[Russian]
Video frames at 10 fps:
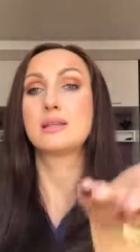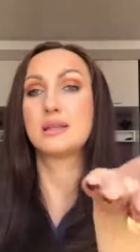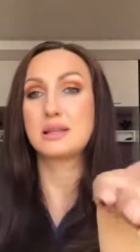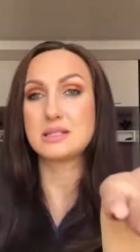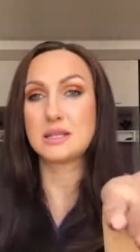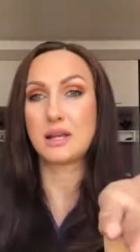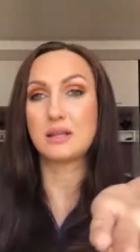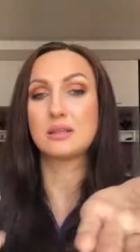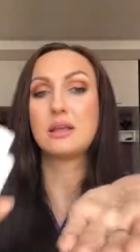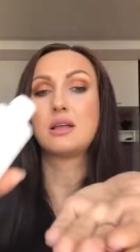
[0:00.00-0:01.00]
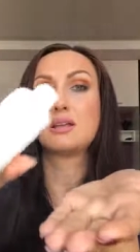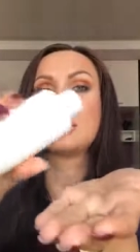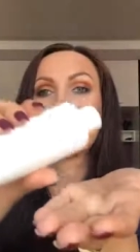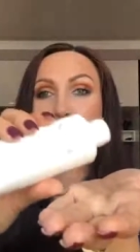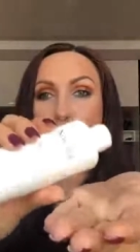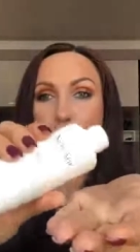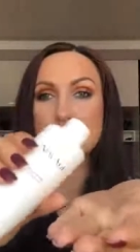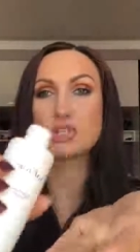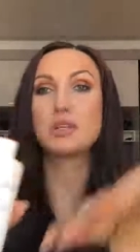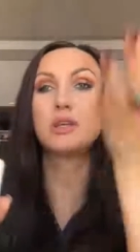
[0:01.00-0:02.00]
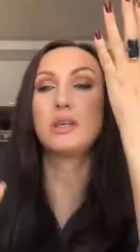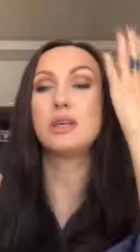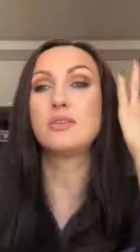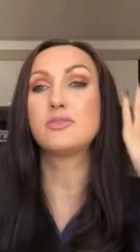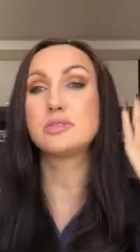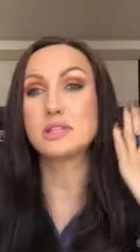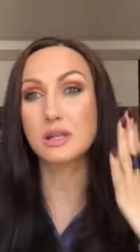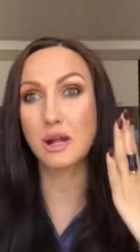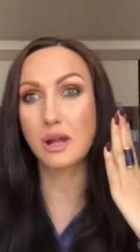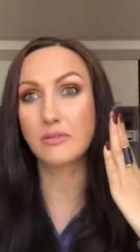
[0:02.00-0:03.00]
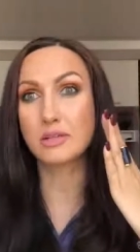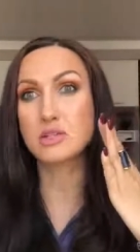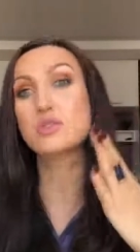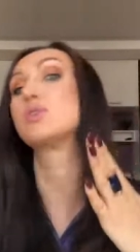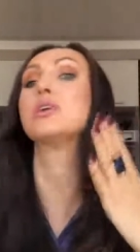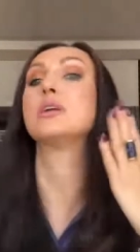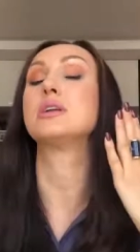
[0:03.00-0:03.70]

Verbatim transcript: нанося на ладошки и втирая в лицо.